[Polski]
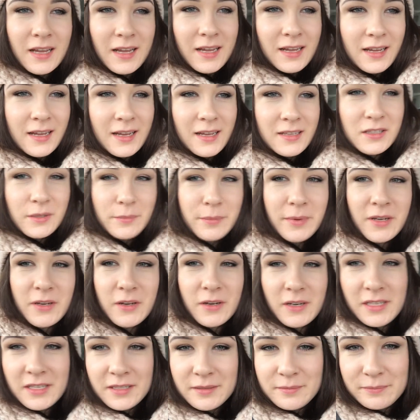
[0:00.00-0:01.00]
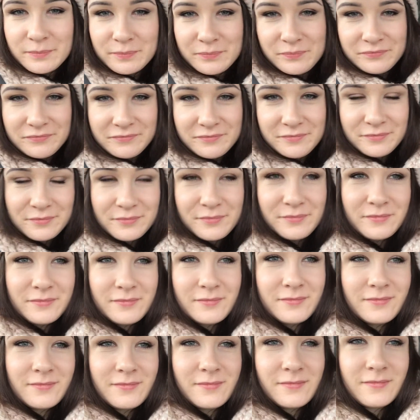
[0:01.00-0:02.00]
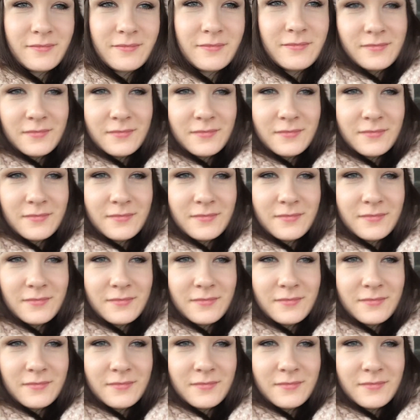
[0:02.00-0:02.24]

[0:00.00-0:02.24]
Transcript: A, e, a tobie, kochanie? Ujdzie.